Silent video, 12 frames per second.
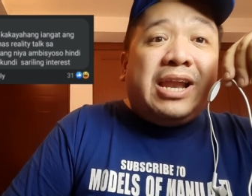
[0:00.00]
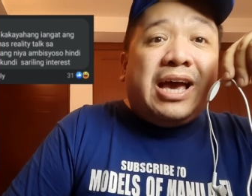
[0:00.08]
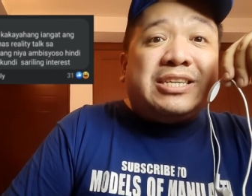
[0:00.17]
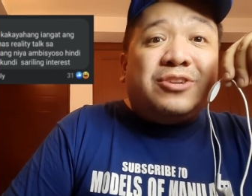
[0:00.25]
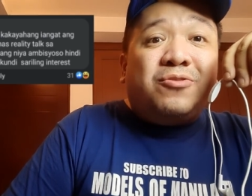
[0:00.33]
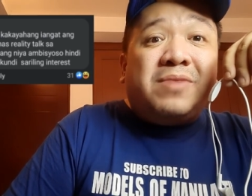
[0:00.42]

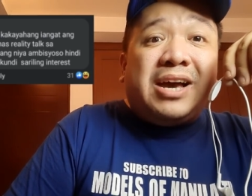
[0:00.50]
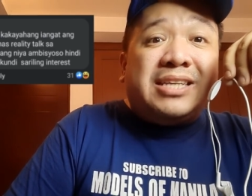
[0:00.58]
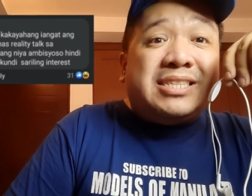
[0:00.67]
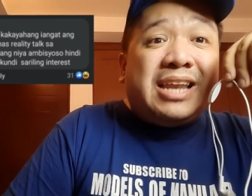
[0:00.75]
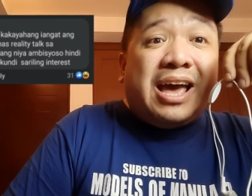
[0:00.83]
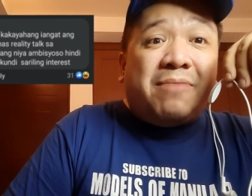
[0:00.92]
wala siya nung mga
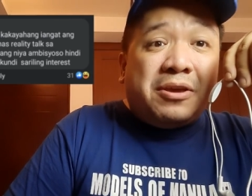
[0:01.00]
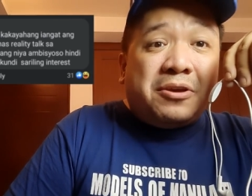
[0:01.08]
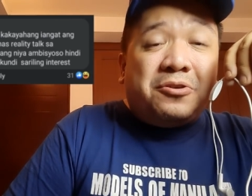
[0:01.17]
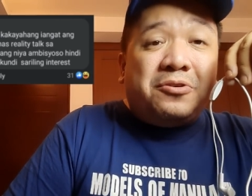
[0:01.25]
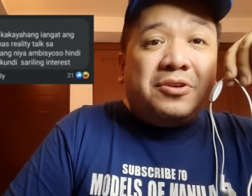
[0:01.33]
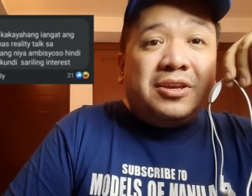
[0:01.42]
sinabi
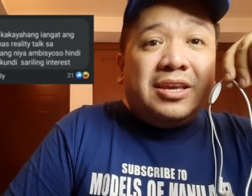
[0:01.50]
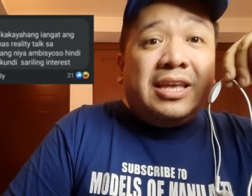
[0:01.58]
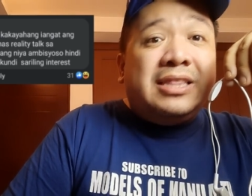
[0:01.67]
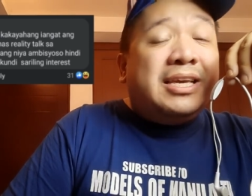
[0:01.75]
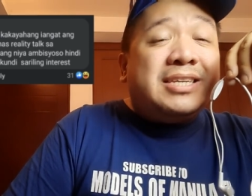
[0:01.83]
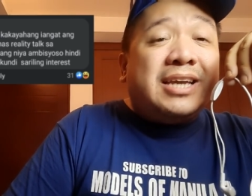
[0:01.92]
ko.
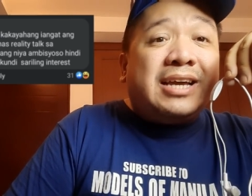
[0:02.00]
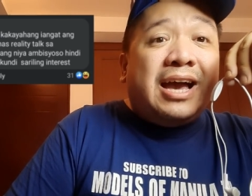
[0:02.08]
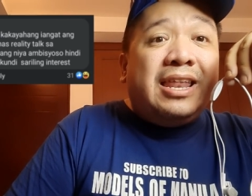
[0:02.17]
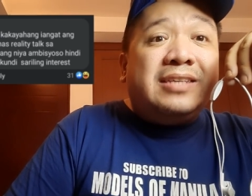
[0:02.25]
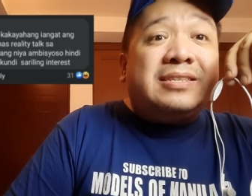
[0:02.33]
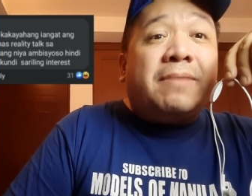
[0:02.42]
Hindi siya
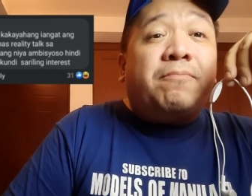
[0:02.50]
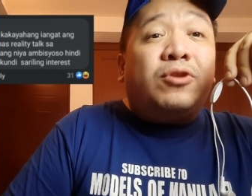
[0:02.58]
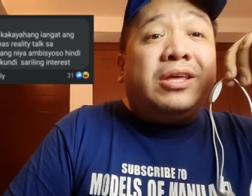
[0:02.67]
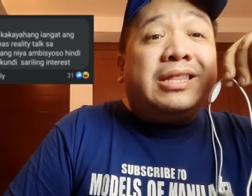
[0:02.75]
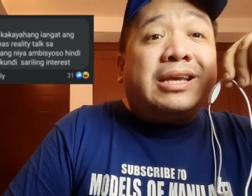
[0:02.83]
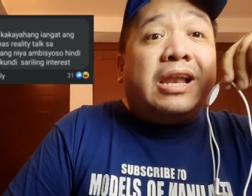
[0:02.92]
galing sa
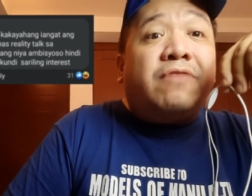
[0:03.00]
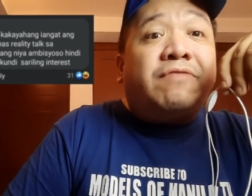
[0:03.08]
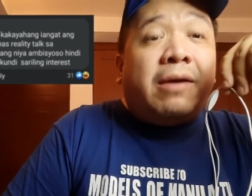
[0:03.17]
political